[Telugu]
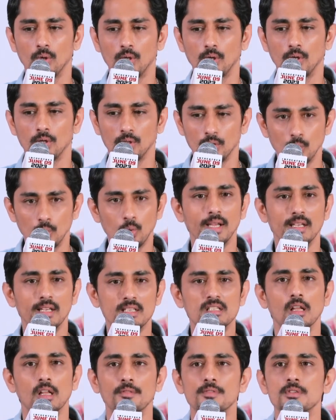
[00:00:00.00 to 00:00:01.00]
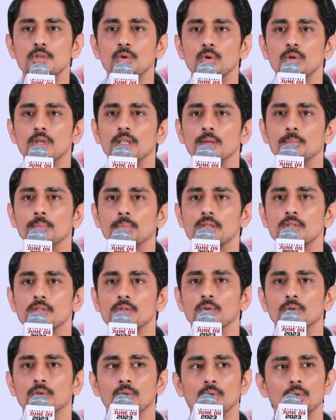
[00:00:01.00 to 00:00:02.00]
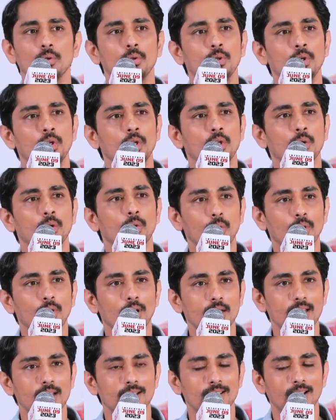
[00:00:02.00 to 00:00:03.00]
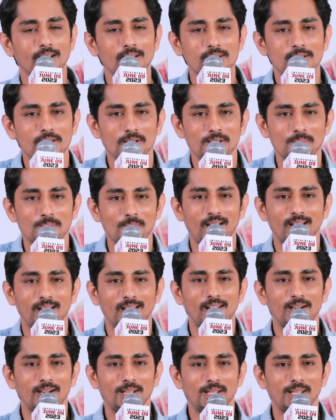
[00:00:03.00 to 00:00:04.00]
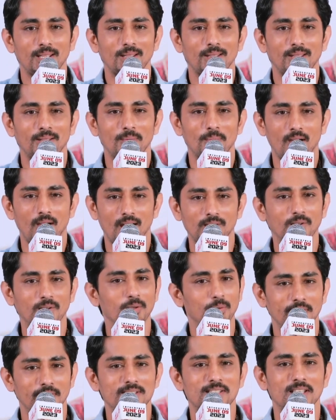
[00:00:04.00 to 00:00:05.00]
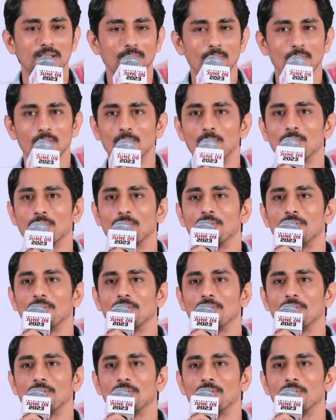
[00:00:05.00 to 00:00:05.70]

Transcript: ఒక న్యూ ఏజ్ లవ్ స్టోరీ ప్రస్తుతం ఉన్న యంగ్స్టర్స్ మాట్లాడే మాటలు ఈ సినిమాలో మనం